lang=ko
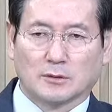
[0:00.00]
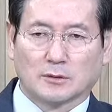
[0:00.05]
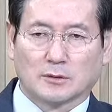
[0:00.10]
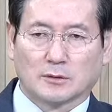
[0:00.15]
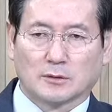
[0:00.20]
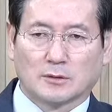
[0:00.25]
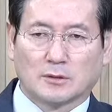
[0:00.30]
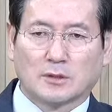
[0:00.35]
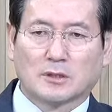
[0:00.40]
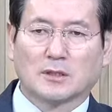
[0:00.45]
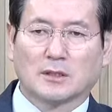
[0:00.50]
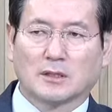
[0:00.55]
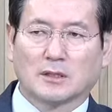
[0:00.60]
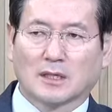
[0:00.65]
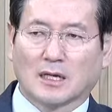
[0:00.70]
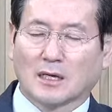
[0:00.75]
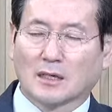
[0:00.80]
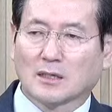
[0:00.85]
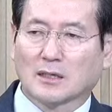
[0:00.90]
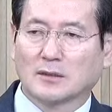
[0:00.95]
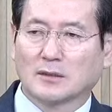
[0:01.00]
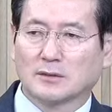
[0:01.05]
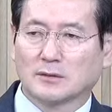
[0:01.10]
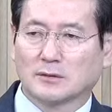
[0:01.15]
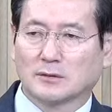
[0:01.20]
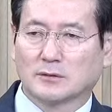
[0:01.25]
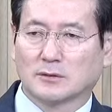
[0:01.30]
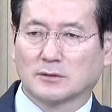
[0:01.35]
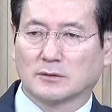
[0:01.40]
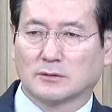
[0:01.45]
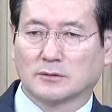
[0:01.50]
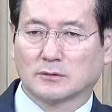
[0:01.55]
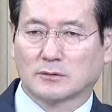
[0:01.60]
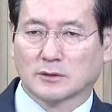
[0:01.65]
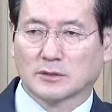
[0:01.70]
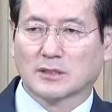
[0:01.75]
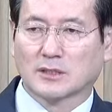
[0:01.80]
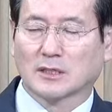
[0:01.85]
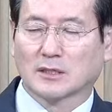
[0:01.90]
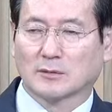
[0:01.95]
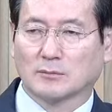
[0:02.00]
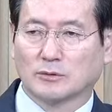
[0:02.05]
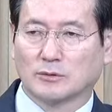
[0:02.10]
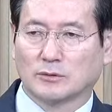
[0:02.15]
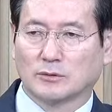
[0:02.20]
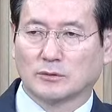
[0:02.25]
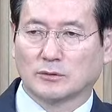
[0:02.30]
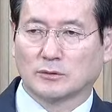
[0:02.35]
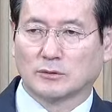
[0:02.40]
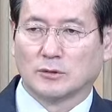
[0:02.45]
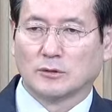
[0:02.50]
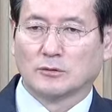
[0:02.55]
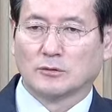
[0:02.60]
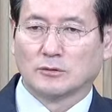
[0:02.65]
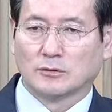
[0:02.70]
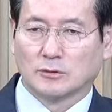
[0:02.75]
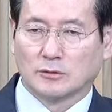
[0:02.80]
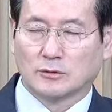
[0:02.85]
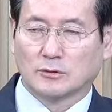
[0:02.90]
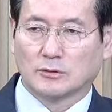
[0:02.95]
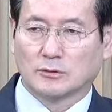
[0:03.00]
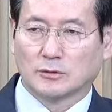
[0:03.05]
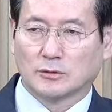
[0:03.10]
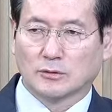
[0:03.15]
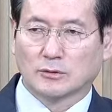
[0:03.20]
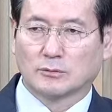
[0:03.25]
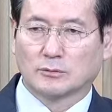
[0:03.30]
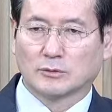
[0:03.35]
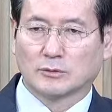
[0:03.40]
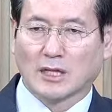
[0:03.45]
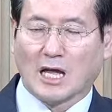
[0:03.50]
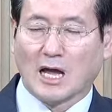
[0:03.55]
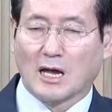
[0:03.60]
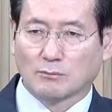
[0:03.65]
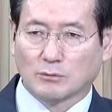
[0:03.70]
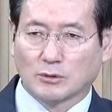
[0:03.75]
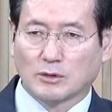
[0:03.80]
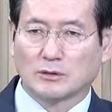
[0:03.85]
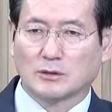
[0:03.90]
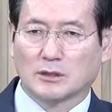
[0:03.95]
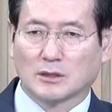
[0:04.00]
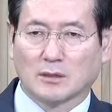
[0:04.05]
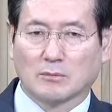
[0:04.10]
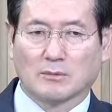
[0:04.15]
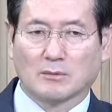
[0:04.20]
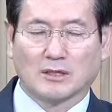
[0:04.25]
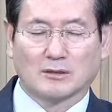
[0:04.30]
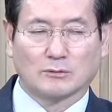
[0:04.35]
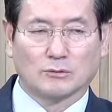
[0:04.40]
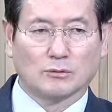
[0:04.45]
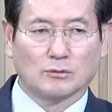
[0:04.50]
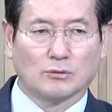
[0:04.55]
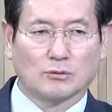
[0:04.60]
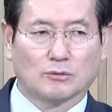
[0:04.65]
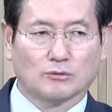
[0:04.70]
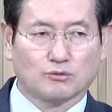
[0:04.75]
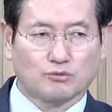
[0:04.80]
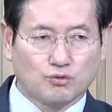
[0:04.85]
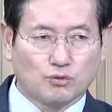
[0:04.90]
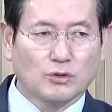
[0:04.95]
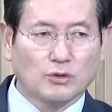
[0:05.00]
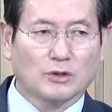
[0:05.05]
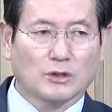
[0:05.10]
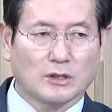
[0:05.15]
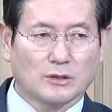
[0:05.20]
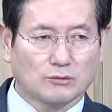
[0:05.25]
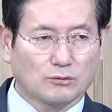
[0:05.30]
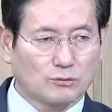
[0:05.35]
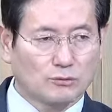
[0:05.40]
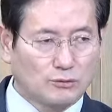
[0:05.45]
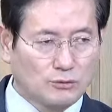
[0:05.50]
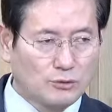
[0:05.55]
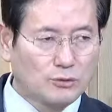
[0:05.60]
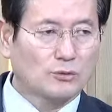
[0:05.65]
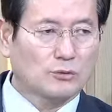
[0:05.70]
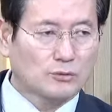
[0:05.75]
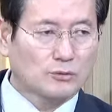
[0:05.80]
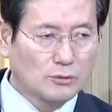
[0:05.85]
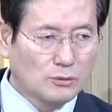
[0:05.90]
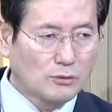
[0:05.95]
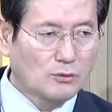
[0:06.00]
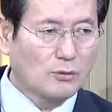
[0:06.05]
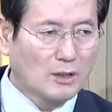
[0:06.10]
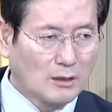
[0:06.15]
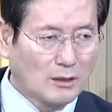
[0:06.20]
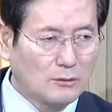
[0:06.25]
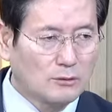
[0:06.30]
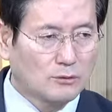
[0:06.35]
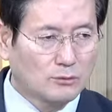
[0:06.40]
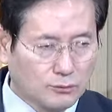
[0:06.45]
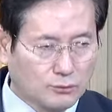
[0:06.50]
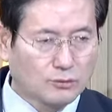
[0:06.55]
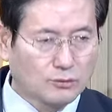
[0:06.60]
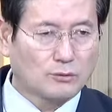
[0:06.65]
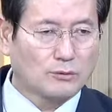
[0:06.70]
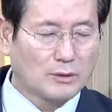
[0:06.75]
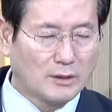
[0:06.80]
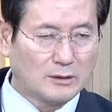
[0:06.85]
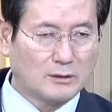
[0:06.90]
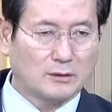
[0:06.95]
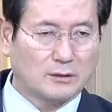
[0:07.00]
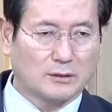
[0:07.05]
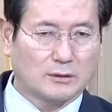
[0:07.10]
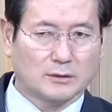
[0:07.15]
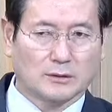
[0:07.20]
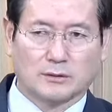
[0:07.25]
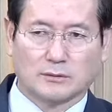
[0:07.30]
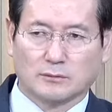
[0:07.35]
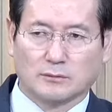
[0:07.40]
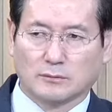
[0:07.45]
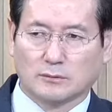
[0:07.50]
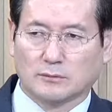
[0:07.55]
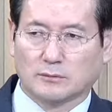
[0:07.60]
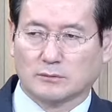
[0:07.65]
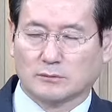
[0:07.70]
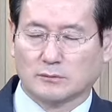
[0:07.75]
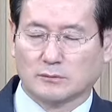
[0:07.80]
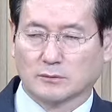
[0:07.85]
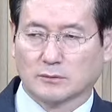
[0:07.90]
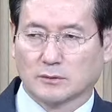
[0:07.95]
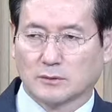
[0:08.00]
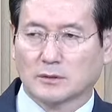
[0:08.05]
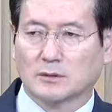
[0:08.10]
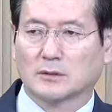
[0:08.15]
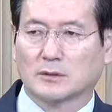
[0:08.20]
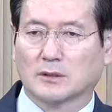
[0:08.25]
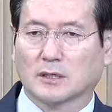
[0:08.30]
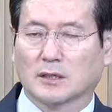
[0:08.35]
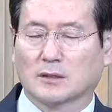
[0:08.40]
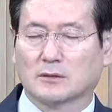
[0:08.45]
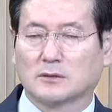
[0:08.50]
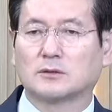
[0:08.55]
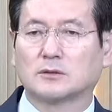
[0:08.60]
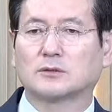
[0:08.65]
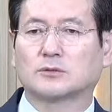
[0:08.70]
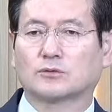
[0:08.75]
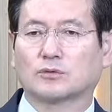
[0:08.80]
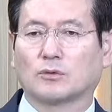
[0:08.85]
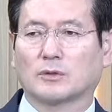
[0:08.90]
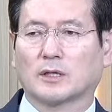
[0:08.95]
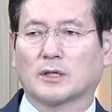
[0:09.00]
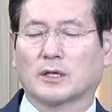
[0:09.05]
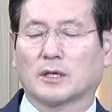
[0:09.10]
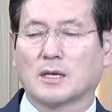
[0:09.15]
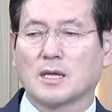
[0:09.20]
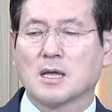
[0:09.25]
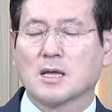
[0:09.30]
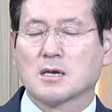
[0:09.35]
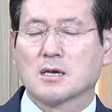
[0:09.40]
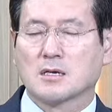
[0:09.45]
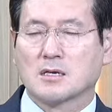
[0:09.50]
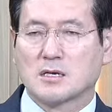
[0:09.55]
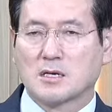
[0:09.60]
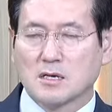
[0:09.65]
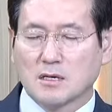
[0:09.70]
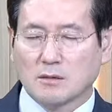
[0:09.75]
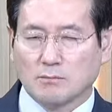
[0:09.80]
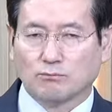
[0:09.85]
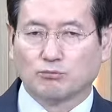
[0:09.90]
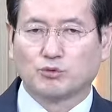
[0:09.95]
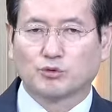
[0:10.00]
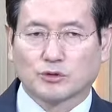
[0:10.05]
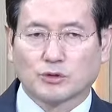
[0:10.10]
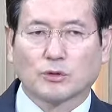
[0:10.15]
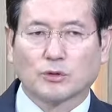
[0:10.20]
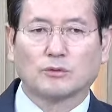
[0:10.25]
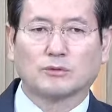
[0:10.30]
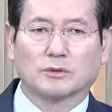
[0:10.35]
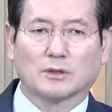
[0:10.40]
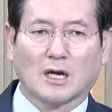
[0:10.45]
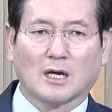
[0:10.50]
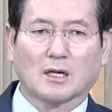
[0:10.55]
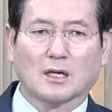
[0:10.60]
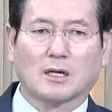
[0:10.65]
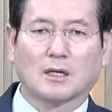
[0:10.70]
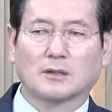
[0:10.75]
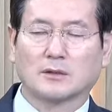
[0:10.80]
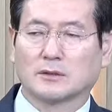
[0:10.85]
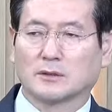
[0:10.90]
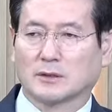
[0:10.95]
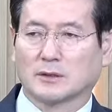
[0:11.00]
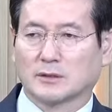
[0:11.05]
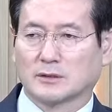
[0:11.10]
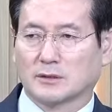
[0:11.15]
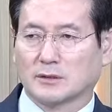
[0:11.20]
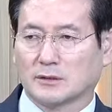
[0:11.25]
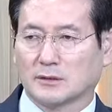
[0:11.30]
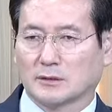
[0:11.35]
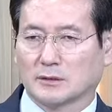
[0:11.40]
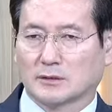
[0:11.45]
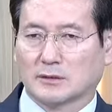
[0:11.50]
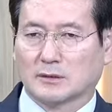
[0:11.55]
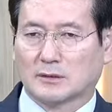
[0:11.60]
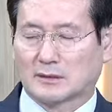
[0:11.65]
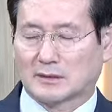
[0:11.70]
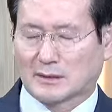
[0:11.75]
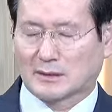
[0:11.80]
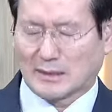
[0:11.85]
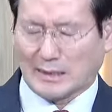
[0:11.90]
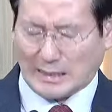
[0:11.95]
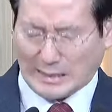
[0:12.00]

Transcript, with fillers: 그게 악한 영이요. 그 사람을 여러분 암 걸리게 만들고 죽여가지고 지옥 끌고 가려고 들어왔는 거예요. 그런데 그 속에 그 무서운 악한 영의 세력들이 다